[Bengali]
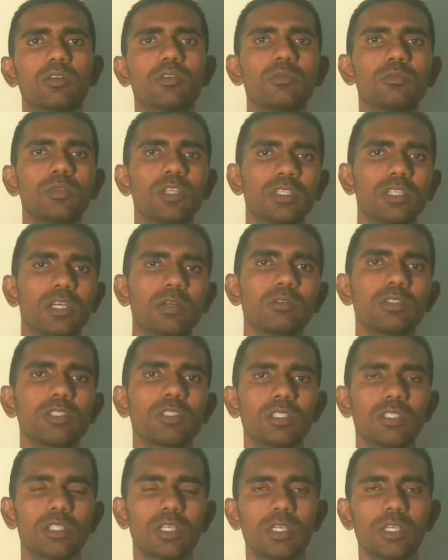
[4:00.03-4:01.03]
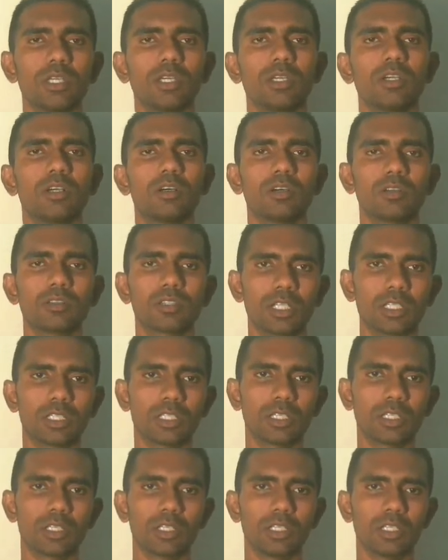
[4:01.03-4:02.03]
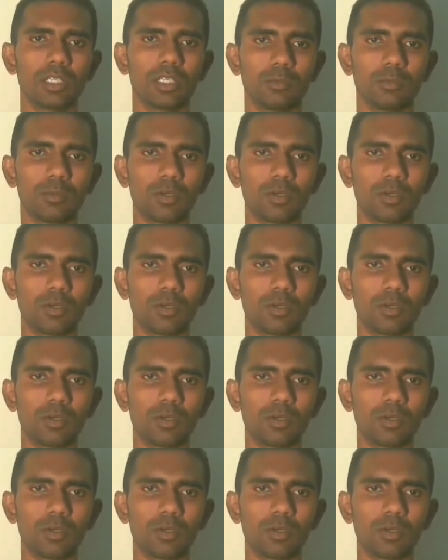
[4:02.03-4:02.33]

দেওয়া উচিত অর্থাৎ এবং